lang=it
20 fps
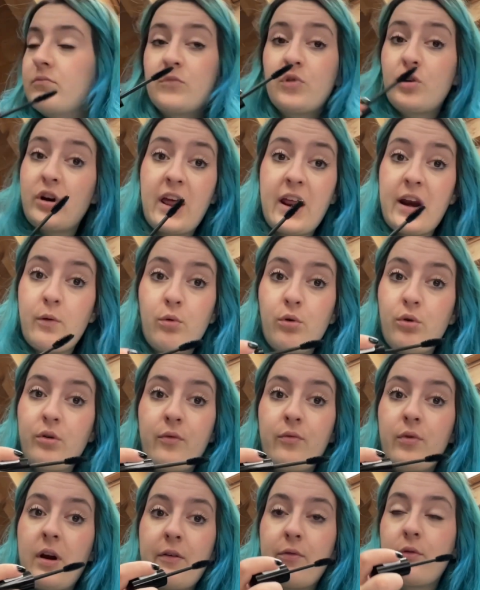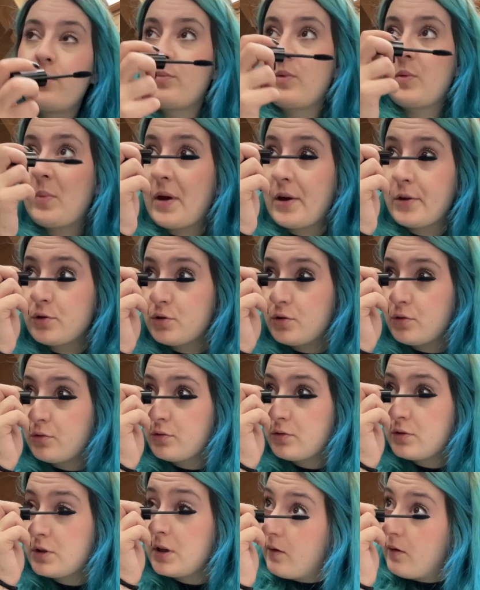non era quello che volevo, non mi piacciono
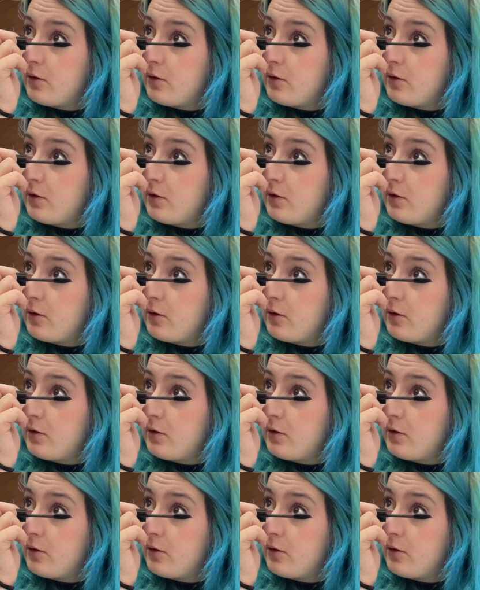così